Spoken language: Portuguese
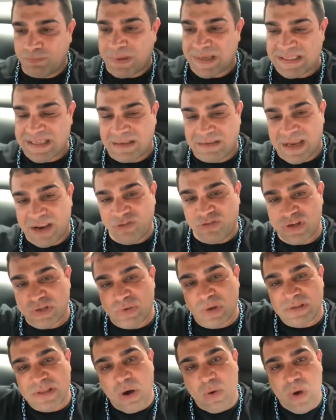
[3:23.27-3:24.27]
Passei três dias
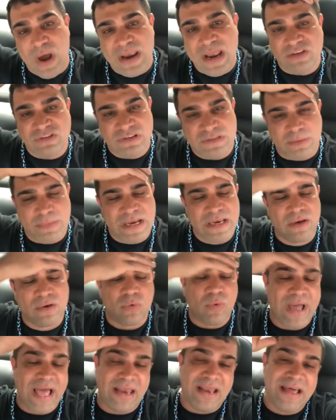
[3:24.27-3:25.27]
no hotel com a Nádia trabalhando
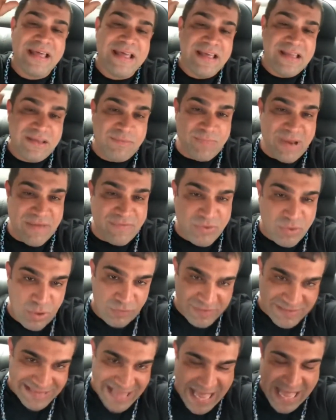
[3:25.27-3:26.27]
com ela. Em breve,
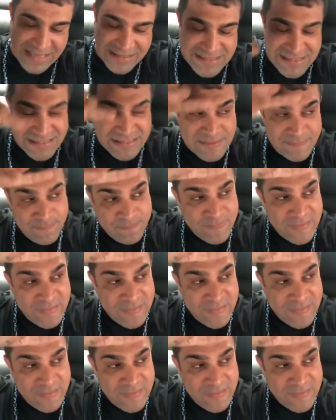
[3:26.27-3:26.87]
novidades.